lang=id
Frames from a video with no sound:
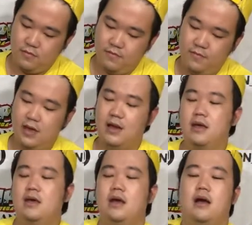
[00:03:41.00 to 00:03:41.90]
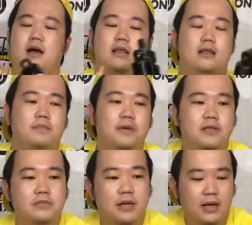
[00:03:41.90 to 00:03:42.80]
VND
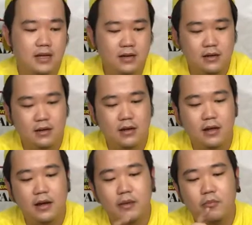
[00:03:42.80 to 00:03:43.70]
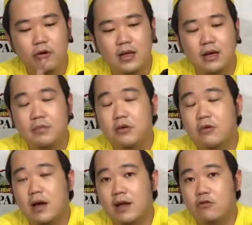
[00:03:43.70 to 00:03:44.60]
AK999 reboundnya lebih
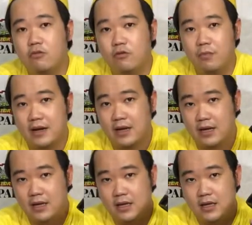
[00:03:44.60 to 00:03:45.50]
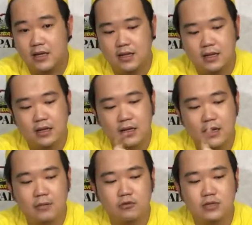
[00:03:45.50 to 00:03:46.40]
kurang ada 24 klik
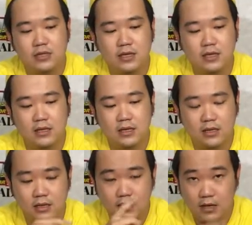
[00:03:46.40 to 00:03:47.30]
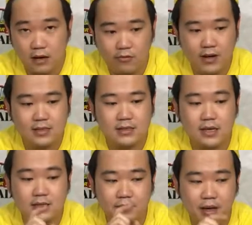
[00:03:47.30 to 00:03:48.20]
dari posisi awal start
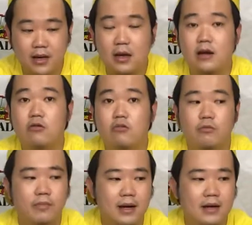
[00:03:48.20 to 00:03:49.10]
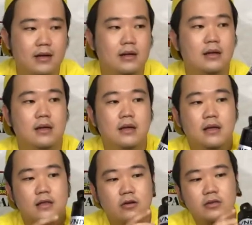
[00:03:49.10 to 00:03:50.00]
sampai akhir ada
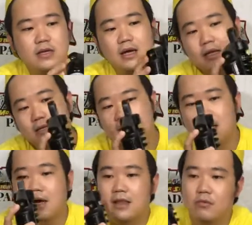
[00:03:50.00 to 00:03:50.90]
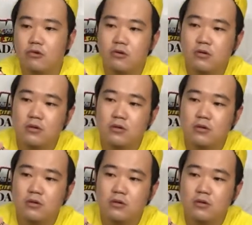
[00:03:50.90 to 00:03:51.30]
24 terus yang di sini dekat tabung